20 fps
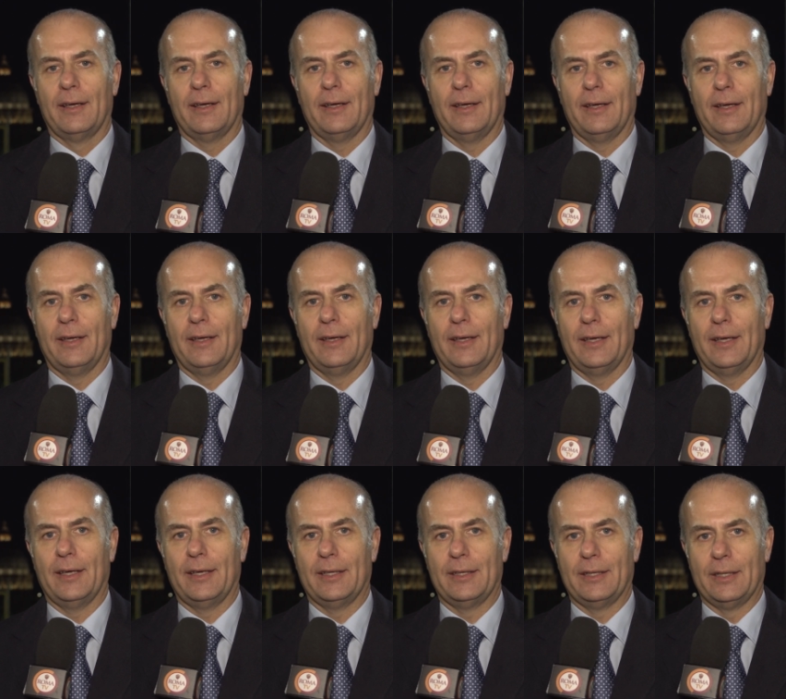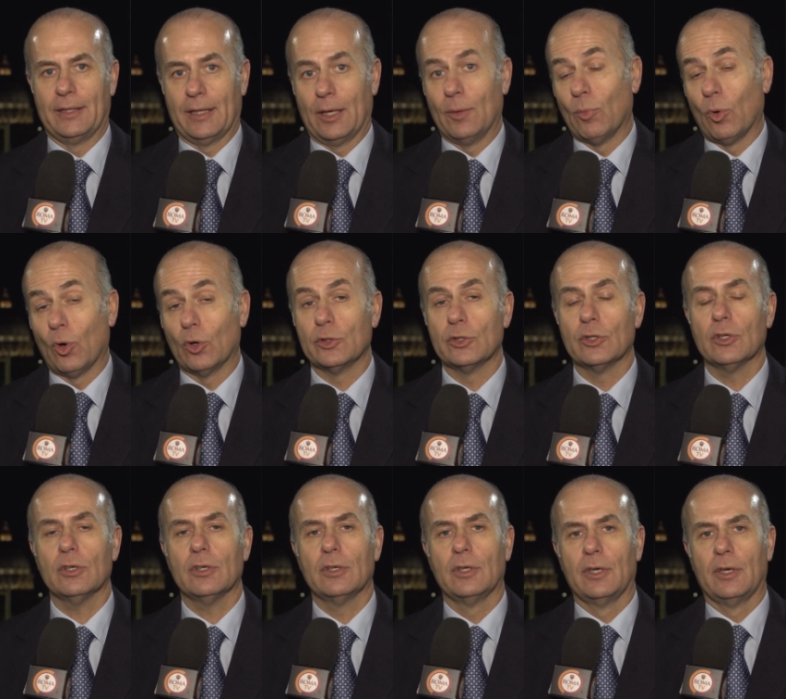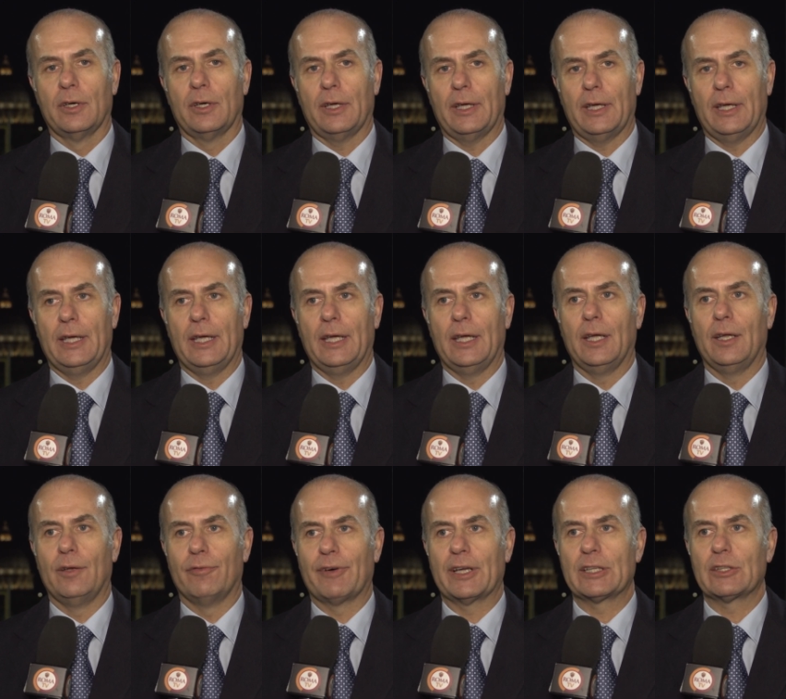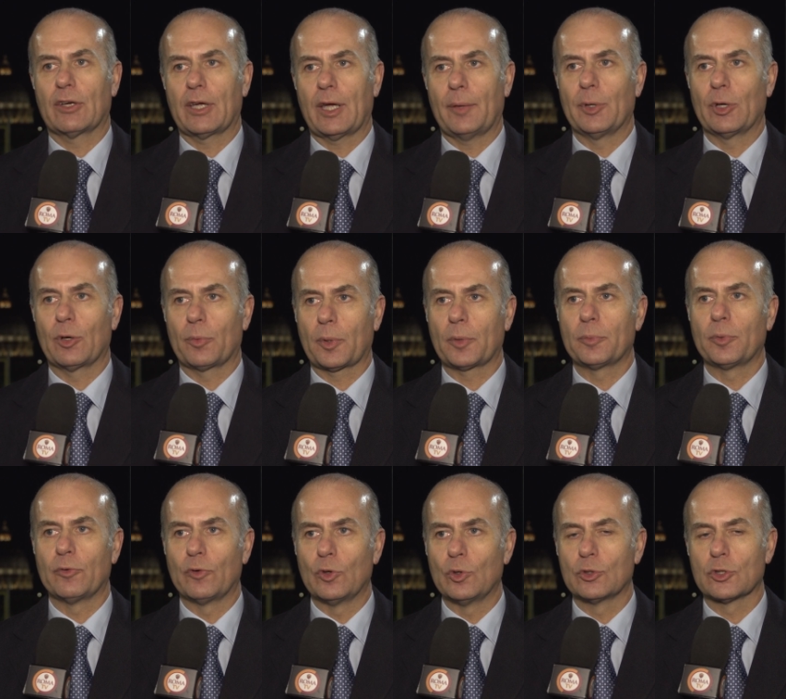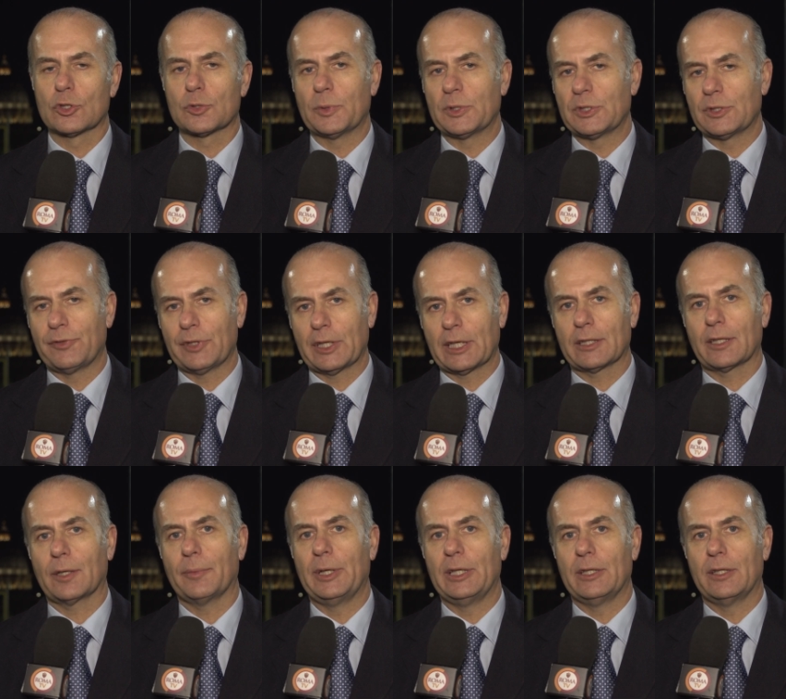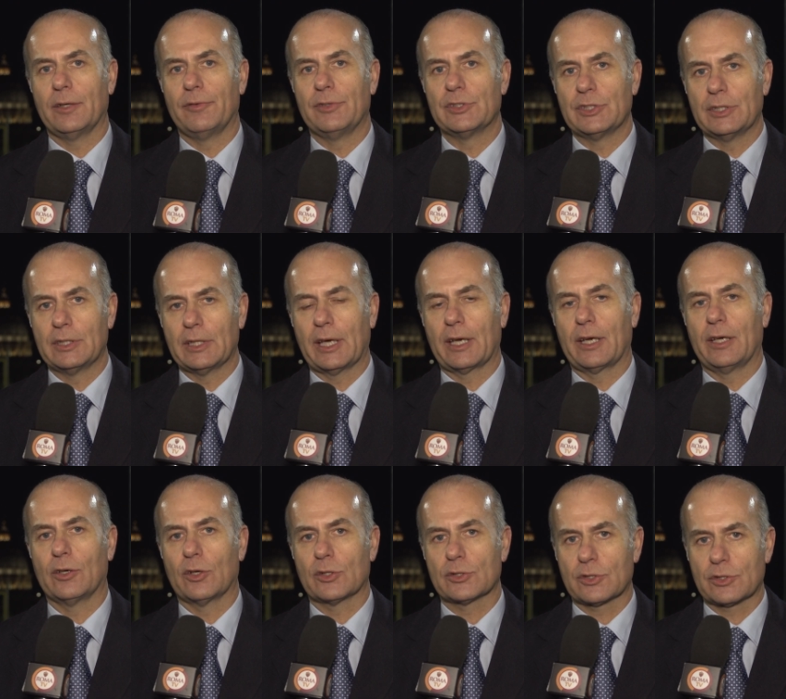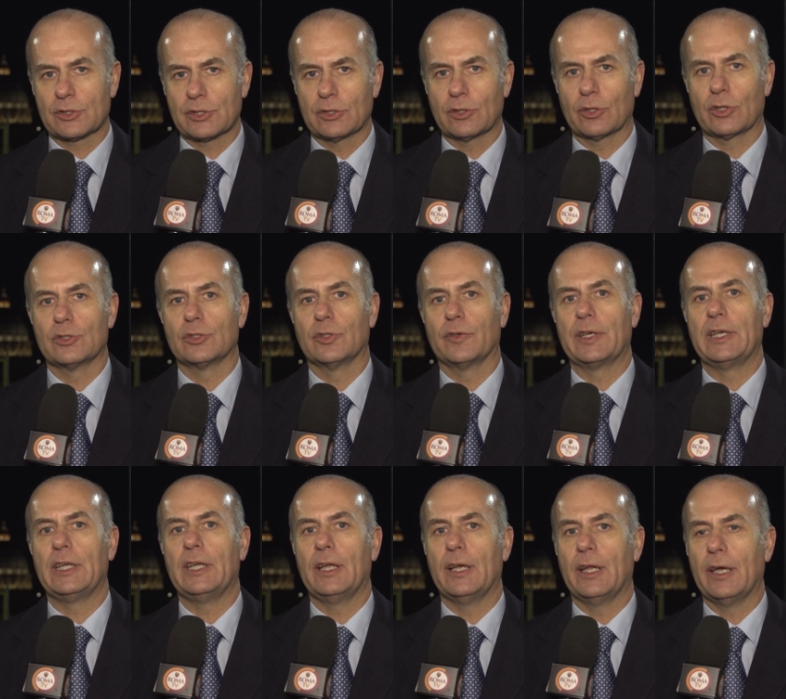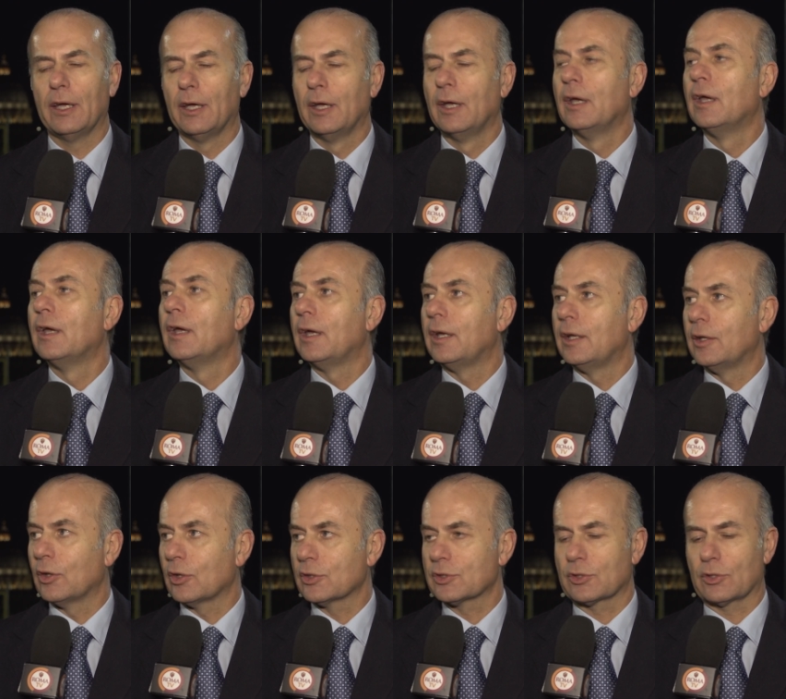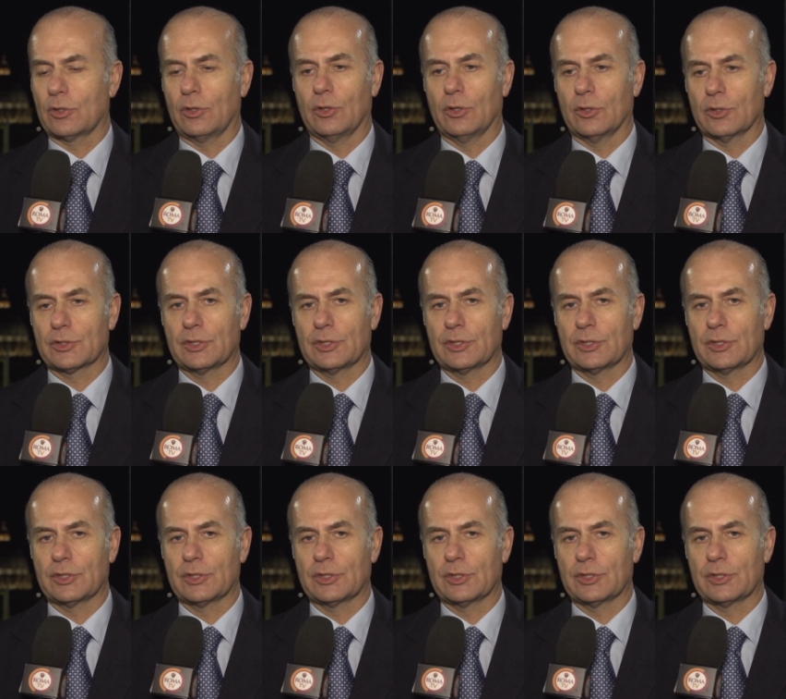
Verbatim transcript: eh, nel mondo e il fatto che abbiano proprio voluto specificatamente visitare il nostro settore giovanile, il nostro